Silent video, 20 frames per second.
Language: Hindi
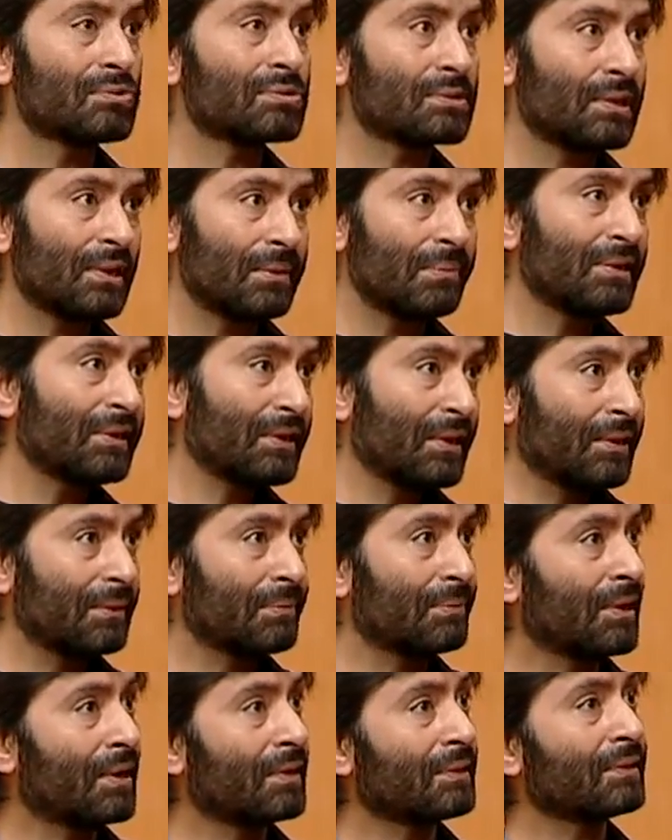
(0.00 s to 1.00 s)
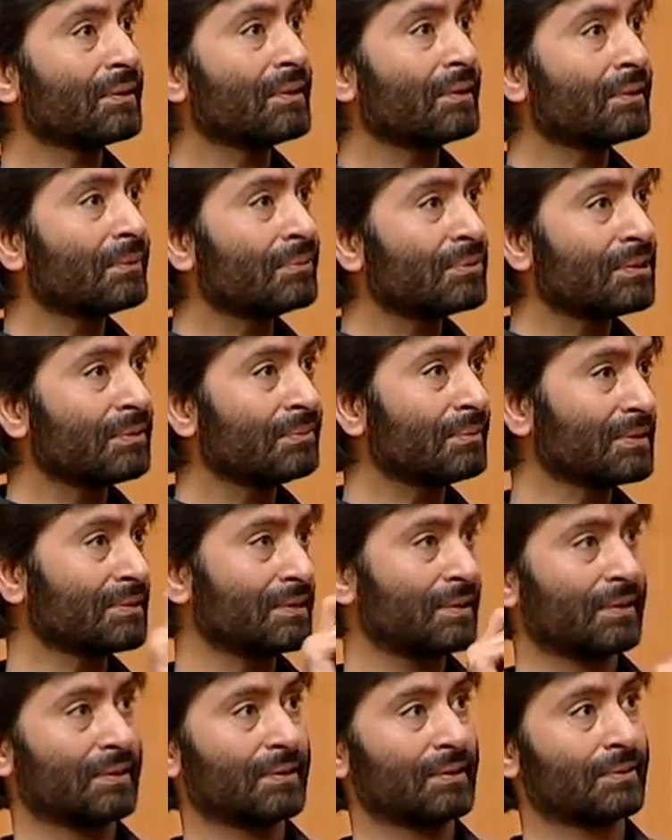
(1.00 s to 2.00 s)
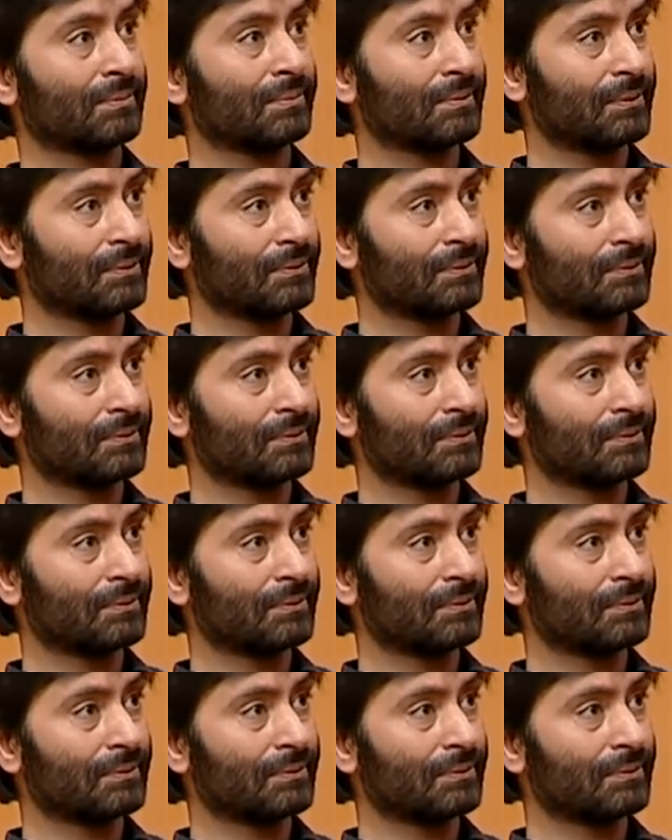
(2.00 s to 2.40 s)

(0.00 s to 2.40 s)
उसने भी यही बात की कि मुझे मसला कश्मीर